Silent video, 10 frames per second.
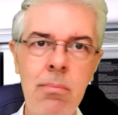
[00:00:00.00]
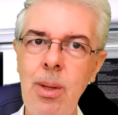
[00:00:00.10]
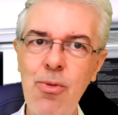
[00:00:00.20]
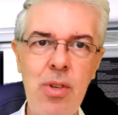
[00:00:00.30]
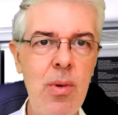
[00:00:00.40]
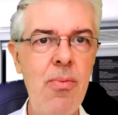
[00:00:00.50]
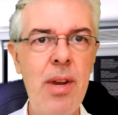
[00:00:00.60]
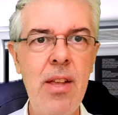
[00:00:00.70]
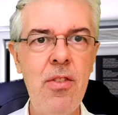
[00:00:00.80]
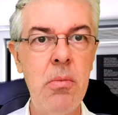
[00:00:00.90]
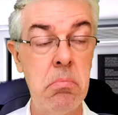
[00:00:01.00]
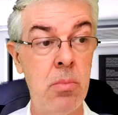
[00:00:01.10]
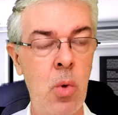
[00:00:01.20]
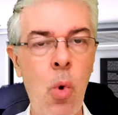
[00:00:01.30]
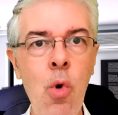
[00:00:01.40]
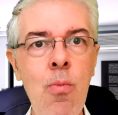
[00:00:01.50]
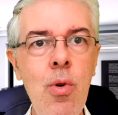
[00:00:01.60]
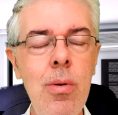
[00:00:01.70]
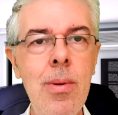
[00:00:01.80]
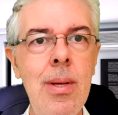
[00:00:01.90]
eu sigo em frente,
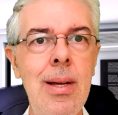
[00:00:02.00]
rumo